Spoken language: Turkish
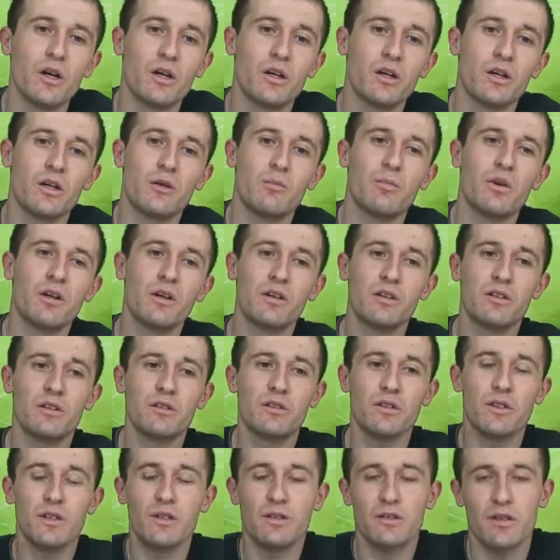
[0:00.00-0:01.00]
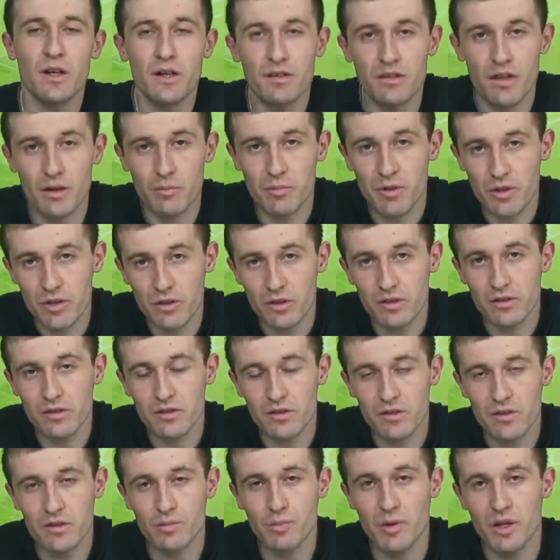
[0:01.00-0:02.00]
E, bakıldığında hani tek tek
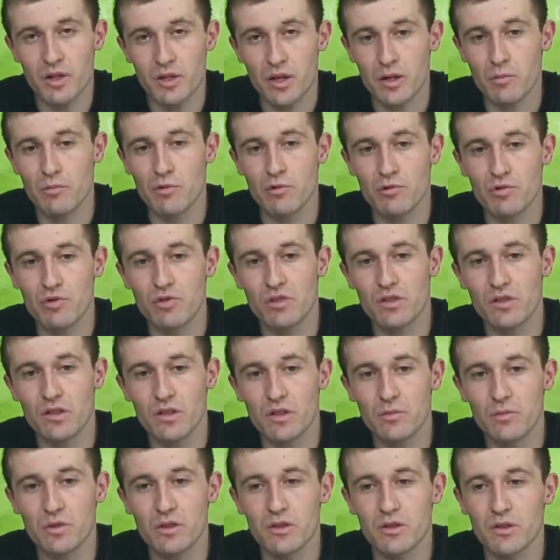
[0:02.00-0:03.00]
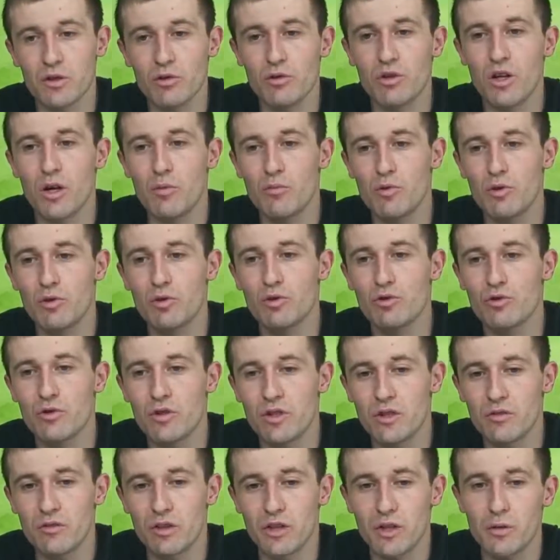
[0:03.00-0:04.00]
bakıldığında Spartak Moskova takımının da önemli
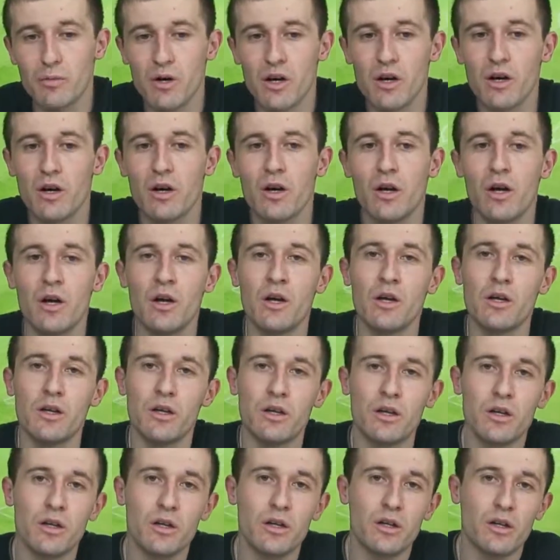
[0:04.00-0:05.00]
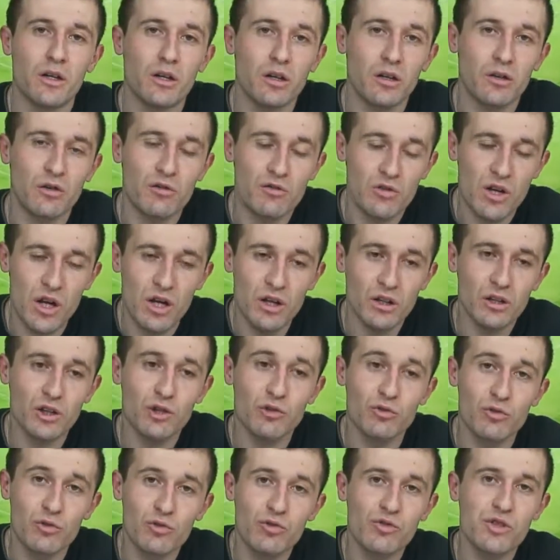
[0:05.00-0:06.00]
oyuncuları var ama e, özellikle
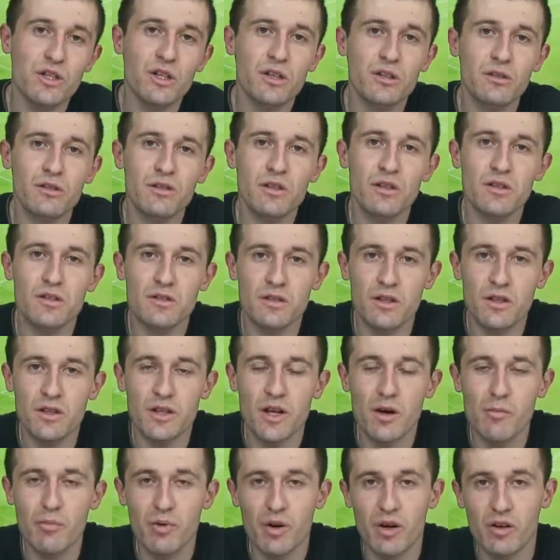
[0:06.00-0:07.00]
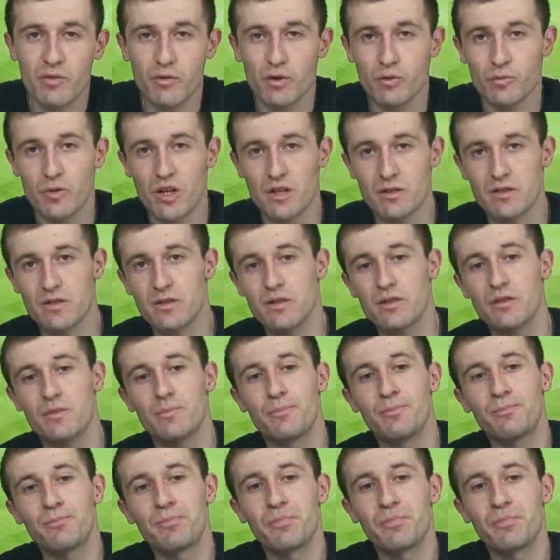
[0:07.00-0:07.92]
Rus liginde istenilen performansı